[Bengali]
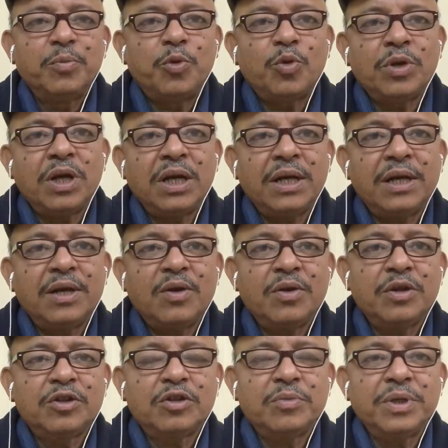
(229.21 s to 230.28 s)
পোনাওয়ালারা
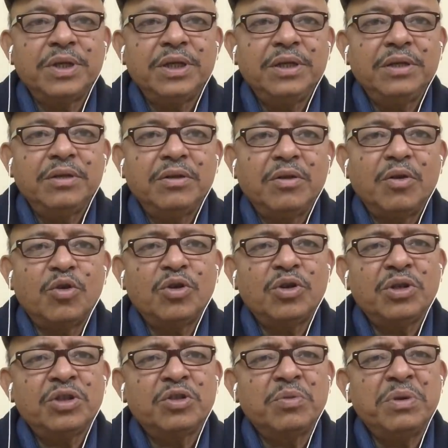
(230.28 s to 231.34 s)
অনেক সময়
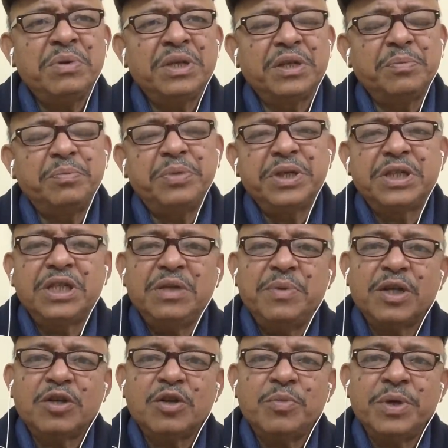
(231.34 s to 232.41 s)
অনেক সময় মানে কি
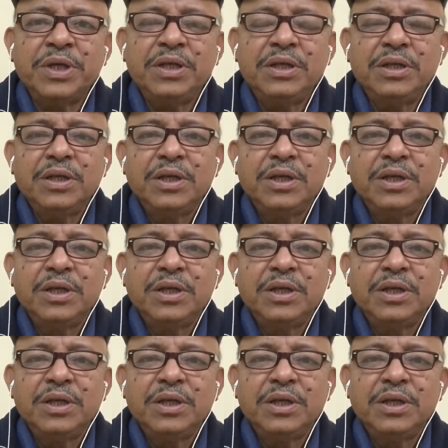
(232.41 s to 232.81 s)
বেশিরভাগ সময়ই